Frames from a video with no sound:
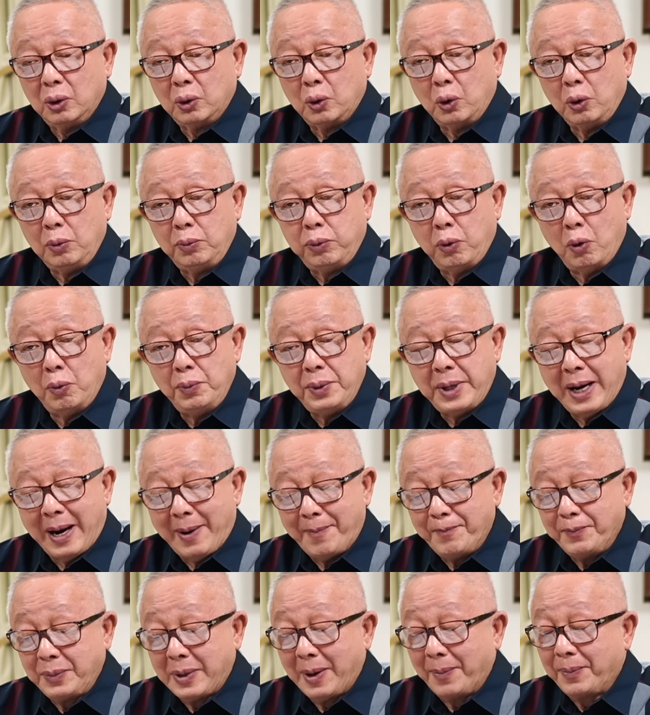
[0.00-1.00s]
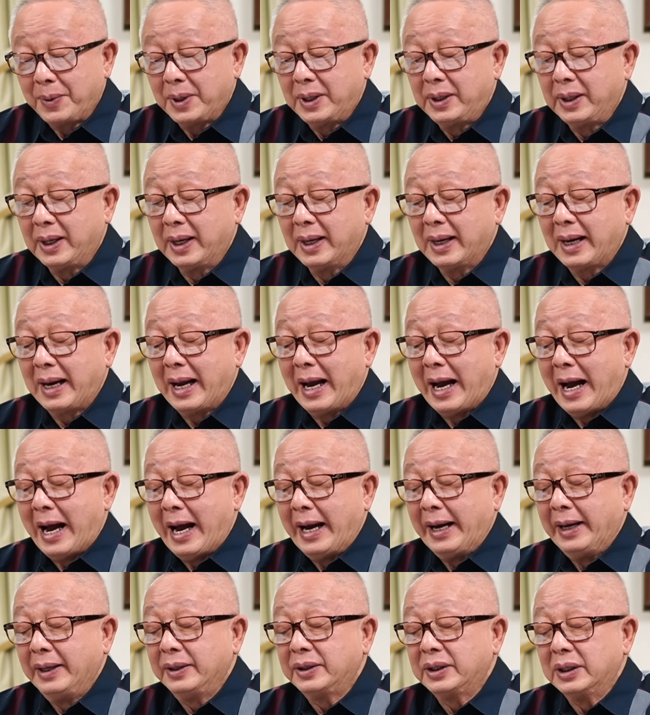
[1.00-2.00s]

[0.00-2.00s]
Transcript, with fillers: คุณภูมิธรรมกับเครือข่าย